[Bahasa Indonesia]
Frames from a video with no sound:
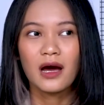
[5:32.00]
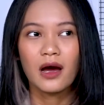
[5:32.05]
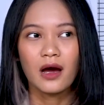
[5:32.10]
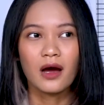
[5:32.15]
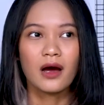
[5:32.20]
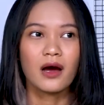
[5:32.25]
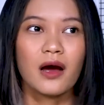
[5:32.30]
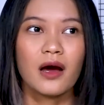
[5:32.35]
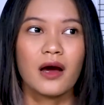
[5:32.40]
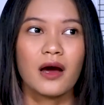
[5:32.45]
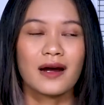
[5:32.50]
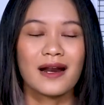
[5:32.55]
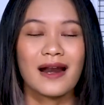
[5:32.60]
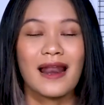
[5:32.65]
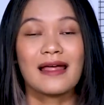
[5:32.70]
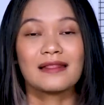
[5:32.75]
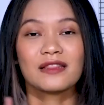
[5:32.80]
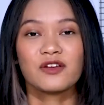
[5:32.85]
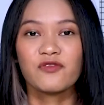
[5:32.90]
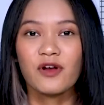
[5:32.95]
uh,
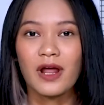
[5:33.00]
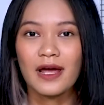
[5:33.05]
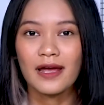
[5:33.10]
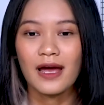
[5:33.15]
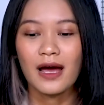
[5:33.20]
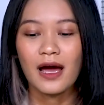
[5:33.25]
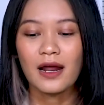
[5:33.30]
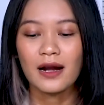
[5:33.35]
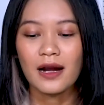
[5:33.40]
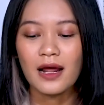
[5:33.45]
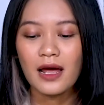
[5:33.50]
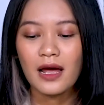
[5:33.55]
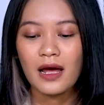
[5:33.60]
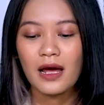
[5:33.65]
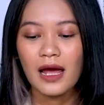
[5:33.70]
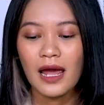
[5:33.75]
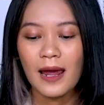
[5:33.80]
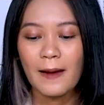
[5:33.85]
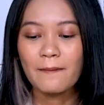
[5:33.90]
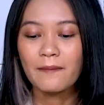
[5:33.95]
relatif lah ya karena
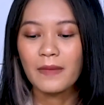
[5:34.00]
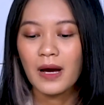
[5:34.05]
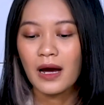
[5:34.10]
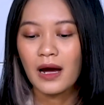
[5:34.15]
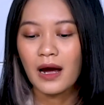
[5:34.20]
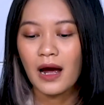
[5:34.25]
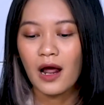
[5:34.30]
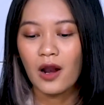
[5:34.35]
emang